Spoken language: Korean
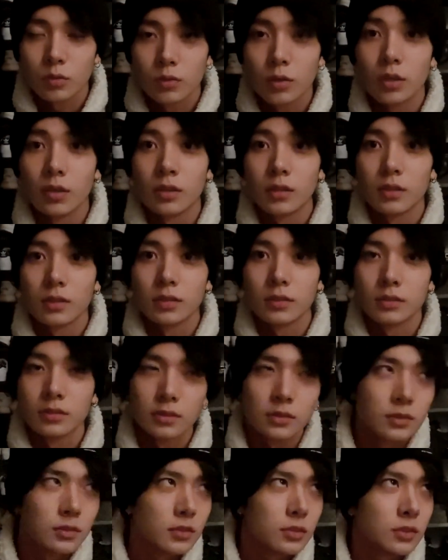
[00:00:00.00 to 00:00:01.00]
된
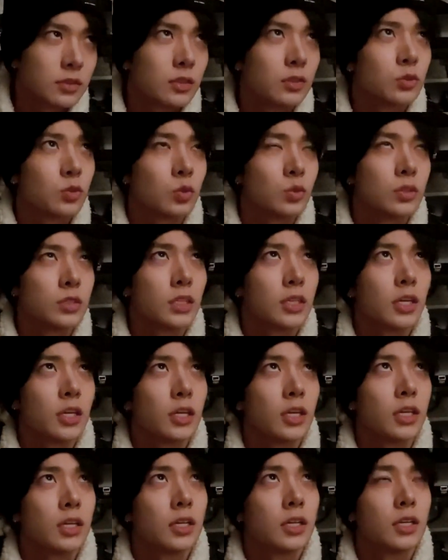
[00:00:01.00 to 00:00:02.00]
그런
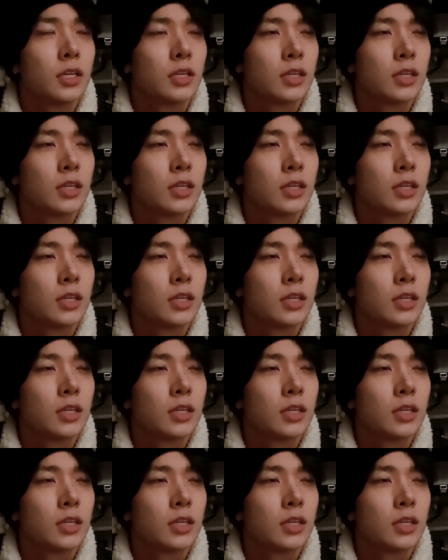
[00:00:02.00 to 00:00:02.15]
존재